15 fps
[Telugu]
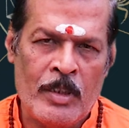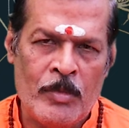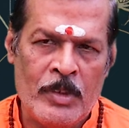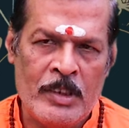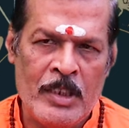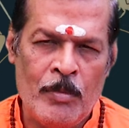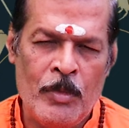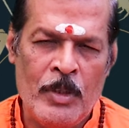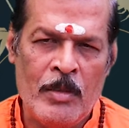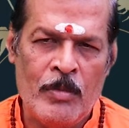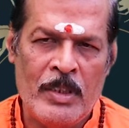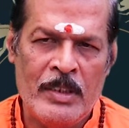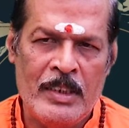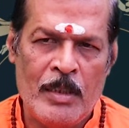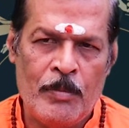కుటుంబ సభ్యుల
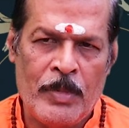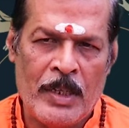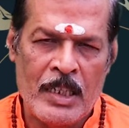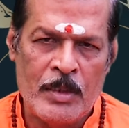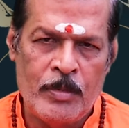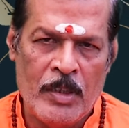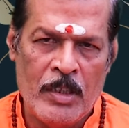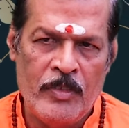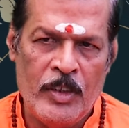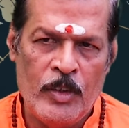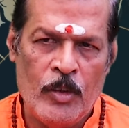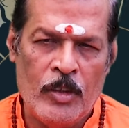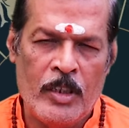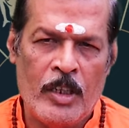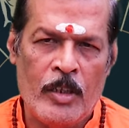మధ్య పరస్పర
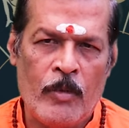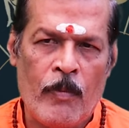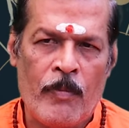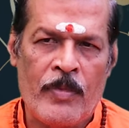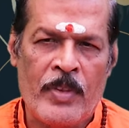విరోధాలు